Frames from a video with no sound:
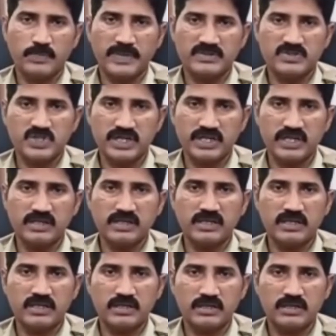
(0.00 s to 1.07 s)
పనిచేయడానికి
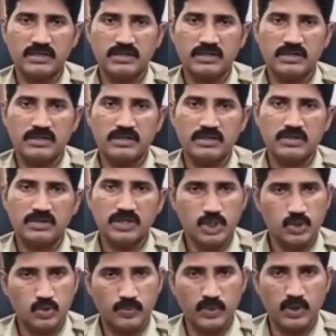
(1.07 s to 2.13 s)
ఇది
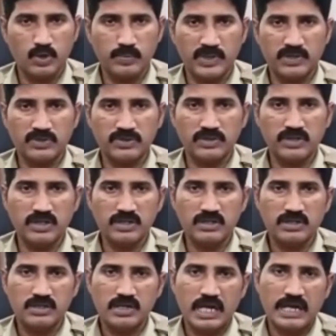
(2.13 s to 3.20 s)
ఉపయోగపడుతుంది
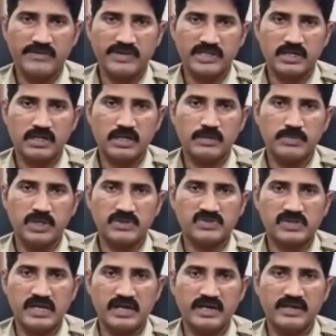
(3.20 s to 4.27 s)
ఆ విధంగా మీరు
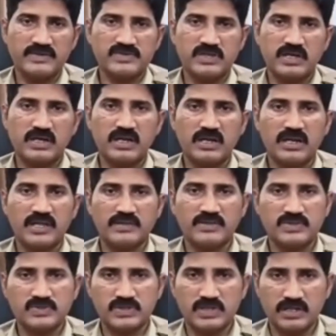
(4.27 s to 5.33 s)
సహాయ సహకారాలు
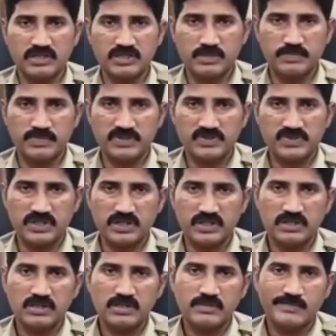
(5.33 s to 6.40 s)
అందిస్తారని చెప్పేసి
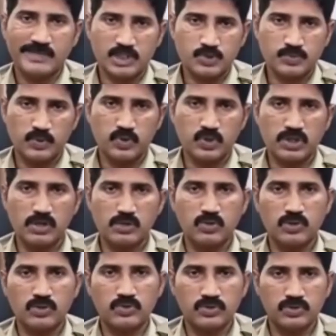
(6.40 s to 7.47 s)
మనస్ఫూర్తిగా
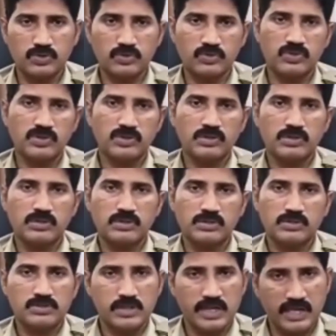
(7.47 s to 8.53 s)
కోరుకుంటూ
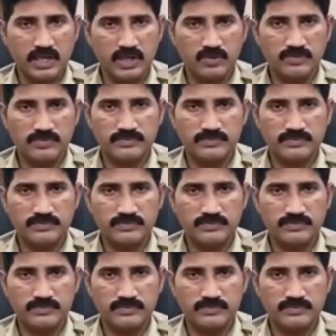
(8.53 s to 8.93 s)
థ్యాంక్ యూ